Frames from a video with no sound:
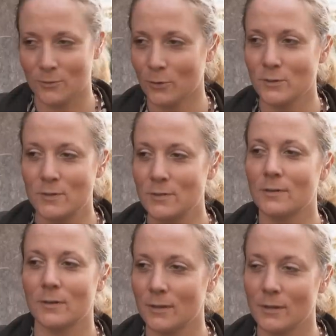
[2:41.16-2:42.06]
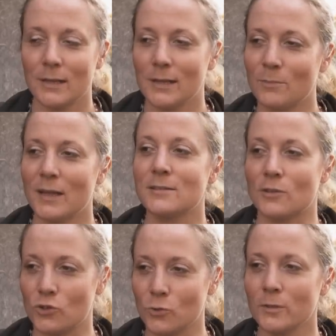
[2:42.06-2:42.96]
trotz
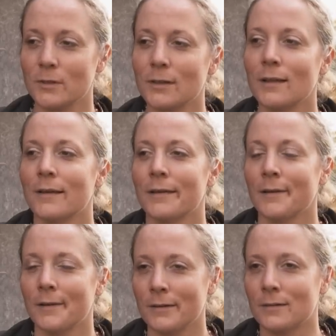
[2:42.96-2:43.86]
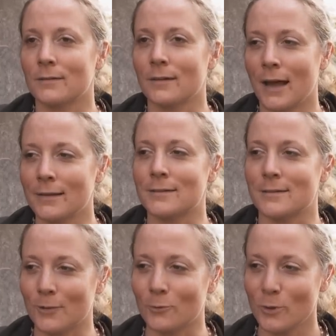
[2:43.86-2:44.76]
immenser Schulden äh, einige
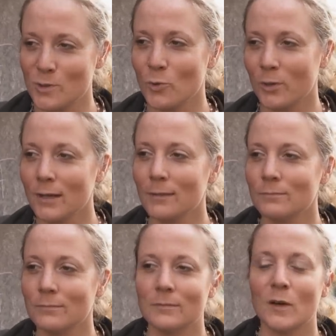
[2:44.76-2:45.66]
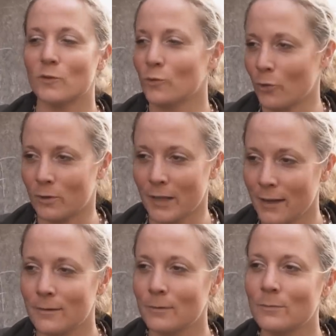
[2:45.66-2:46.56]
Sachen trotzdem noch gingen. Also teure
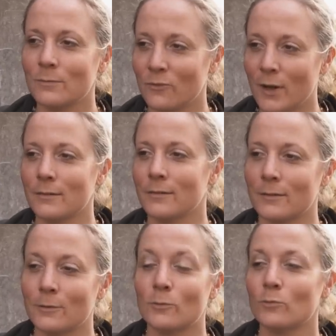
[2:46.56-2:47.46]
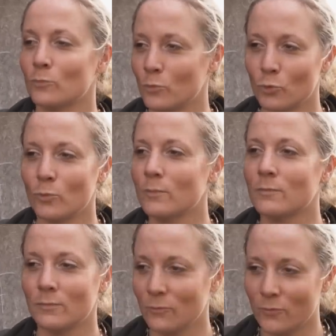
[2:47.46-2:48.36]
Nägel waren drin,
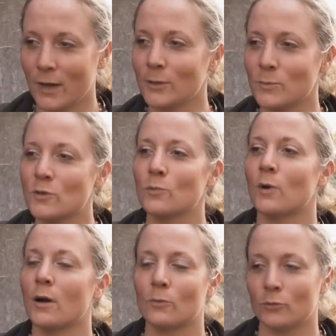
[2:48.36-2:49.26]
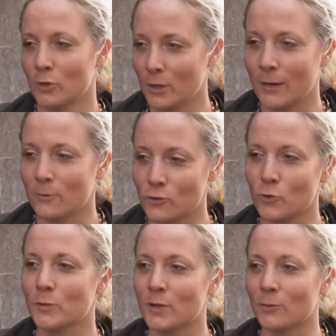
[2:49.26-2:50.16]
Blumen waren im Zimmer und die Kleidung
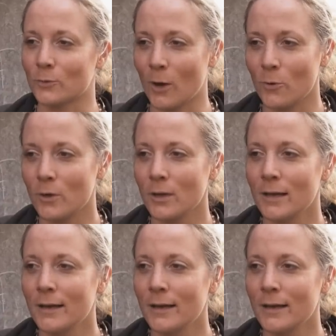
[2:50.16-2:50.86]
stimmte ja nun auch.